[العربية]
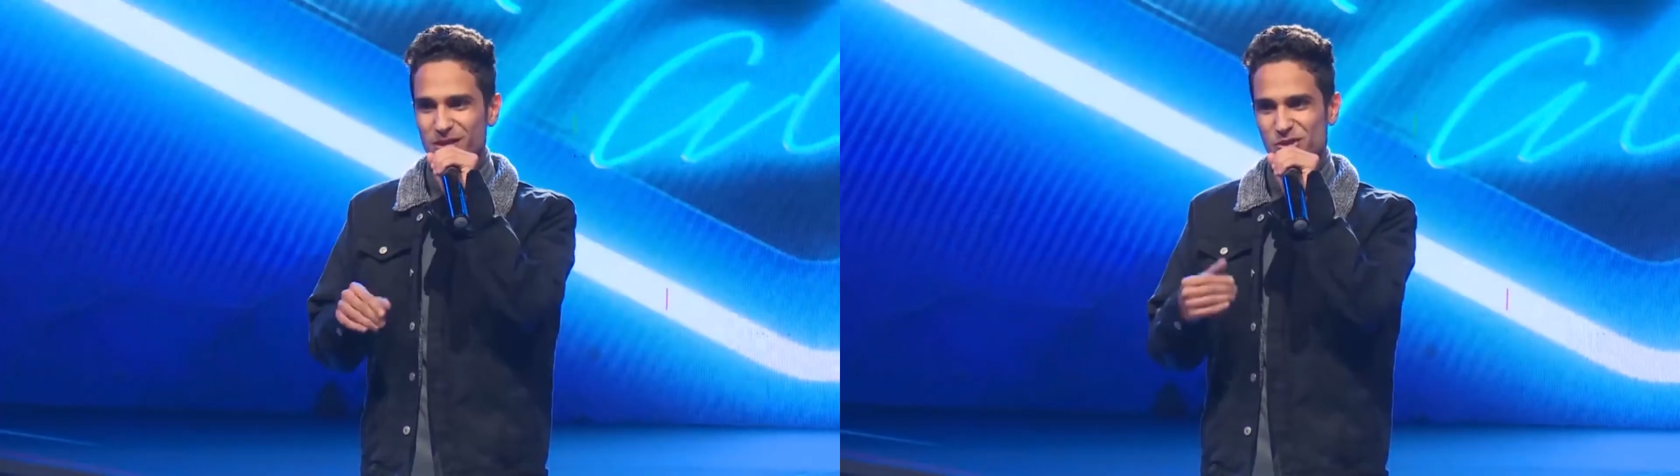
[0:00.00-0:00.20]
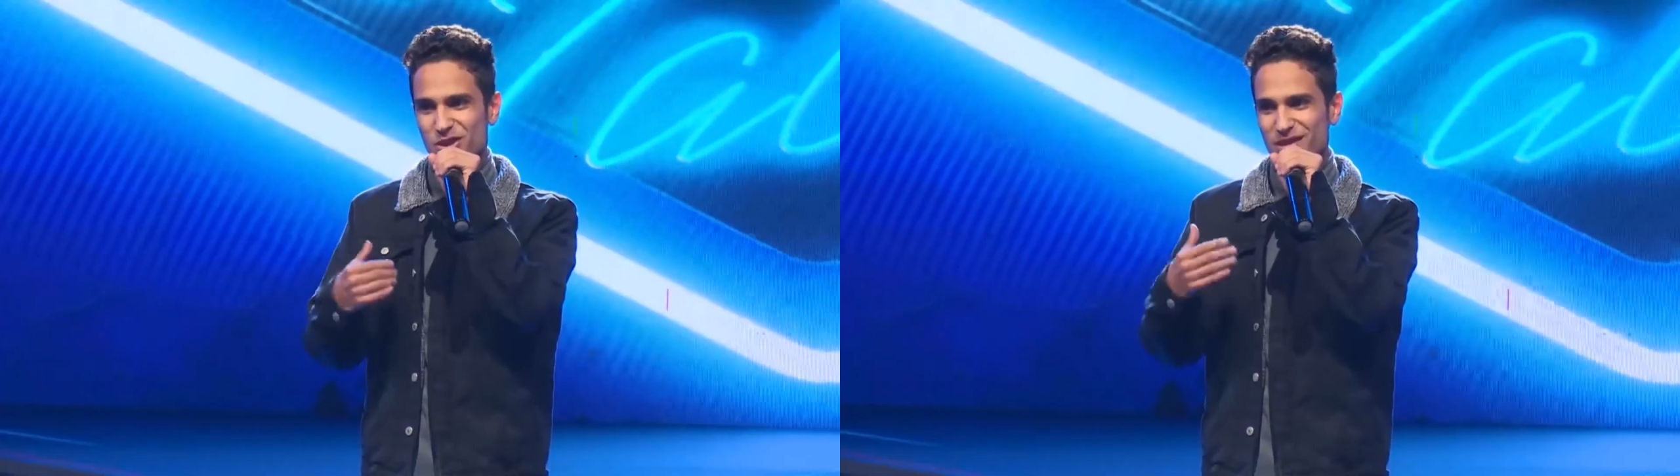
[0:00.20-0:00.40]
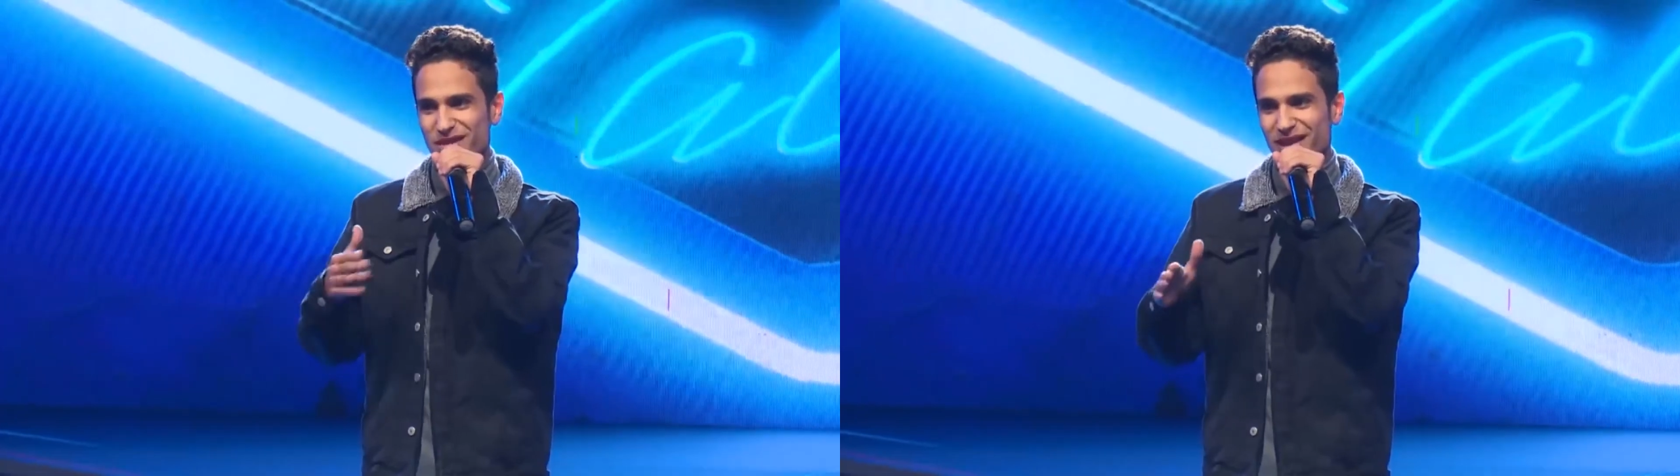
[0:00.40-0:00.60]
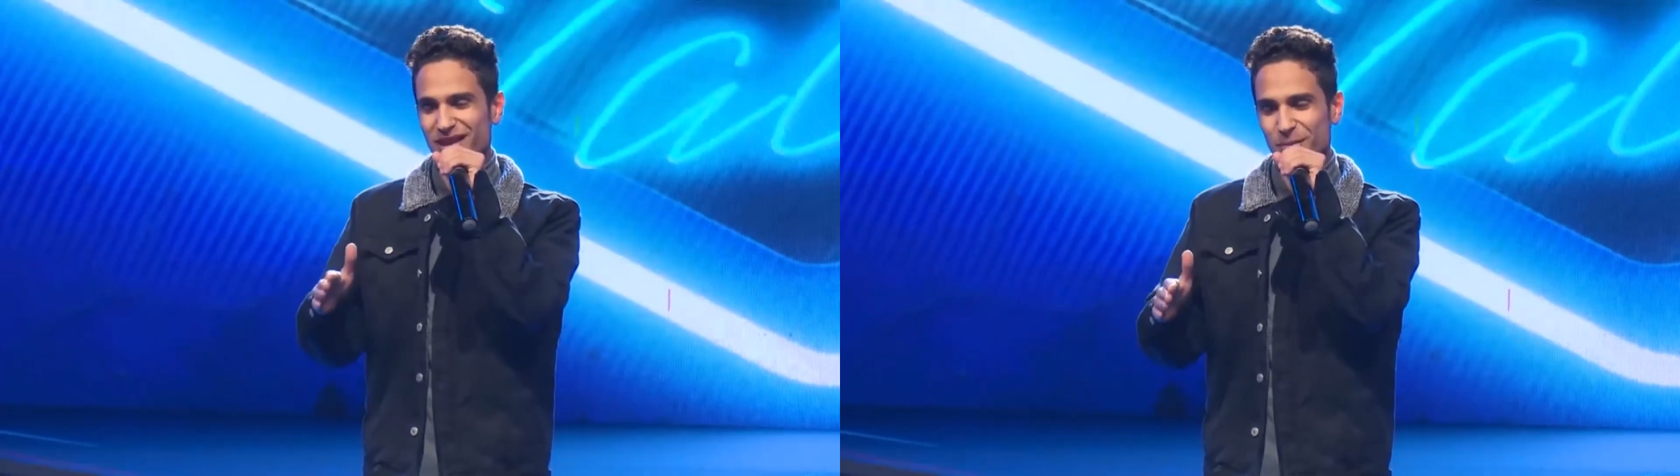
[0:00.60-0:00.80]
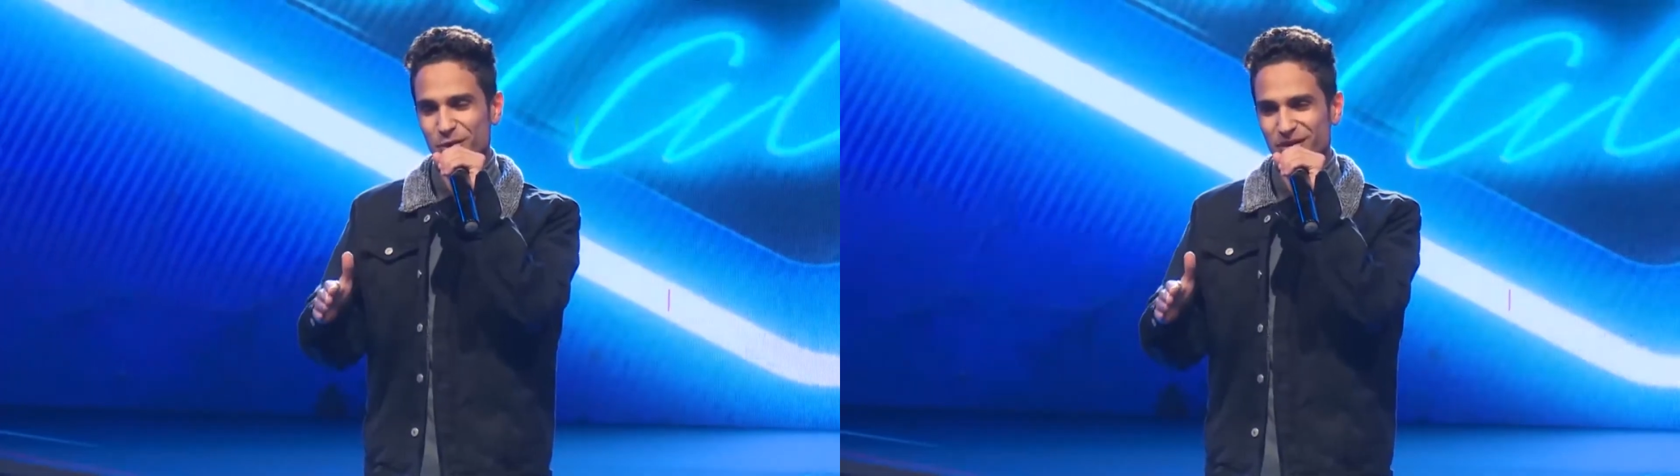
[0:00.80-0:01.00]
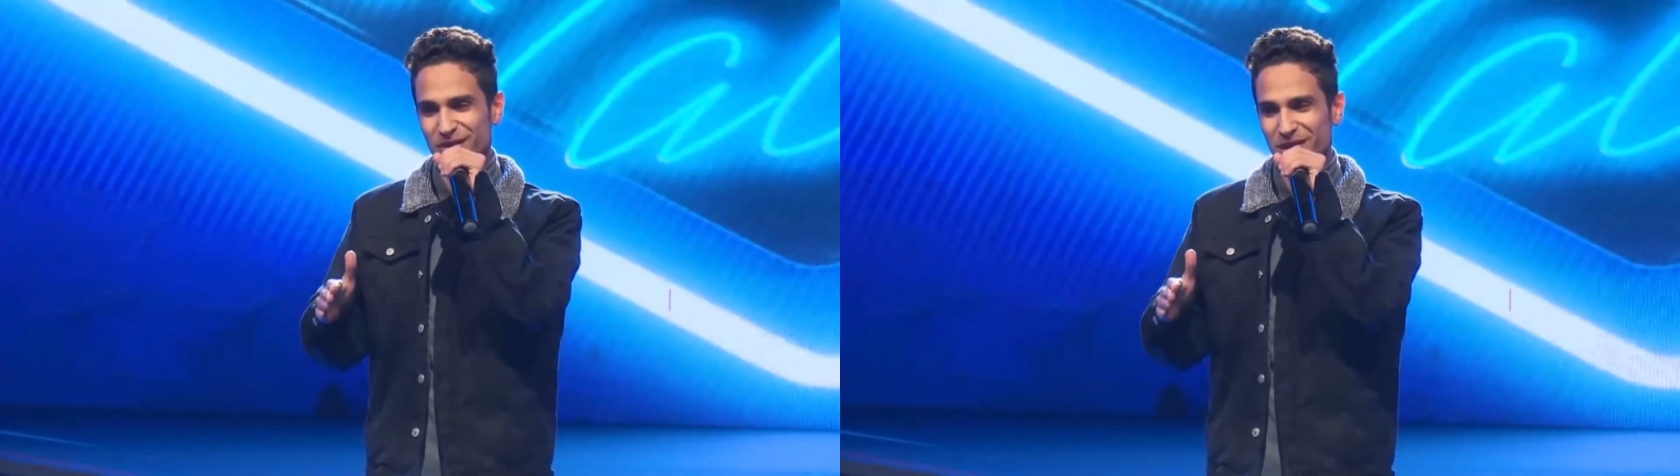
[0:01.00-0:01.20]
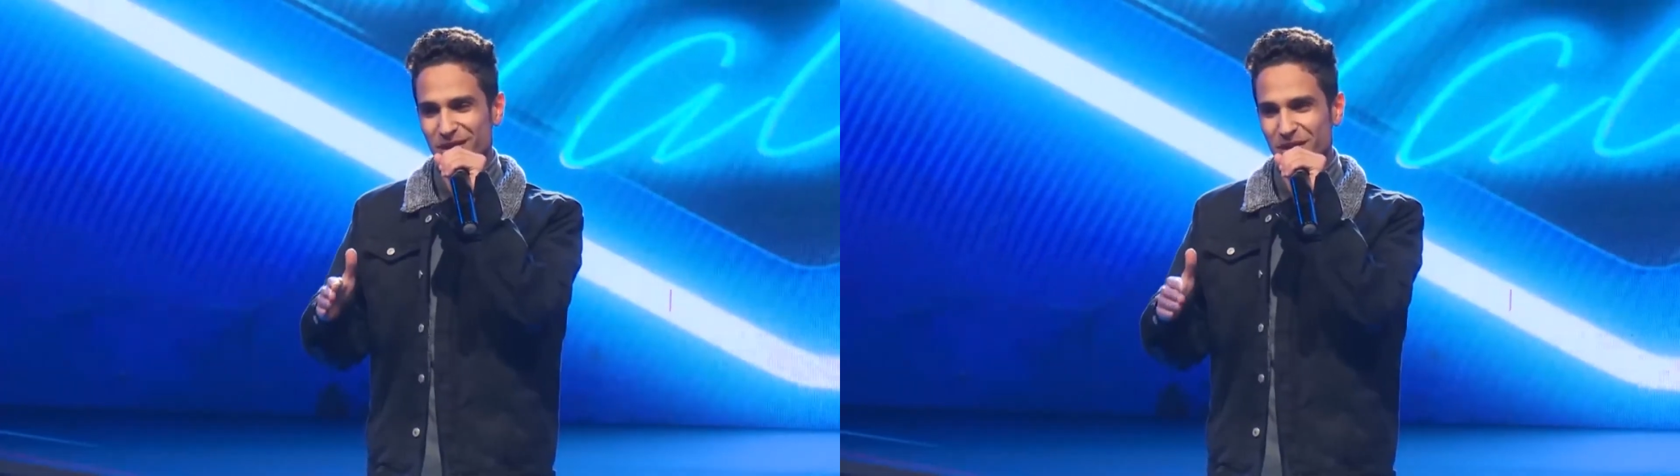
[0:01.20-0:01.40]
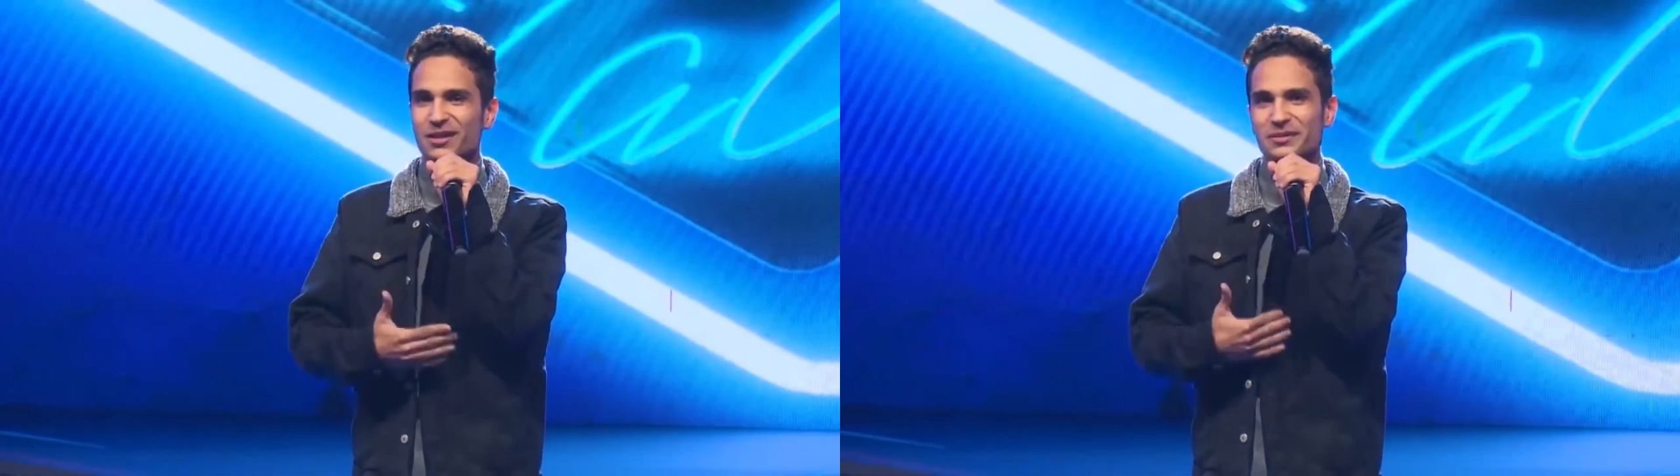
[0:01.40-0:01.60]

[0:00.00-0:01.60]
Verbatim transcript: بس الشخص يعني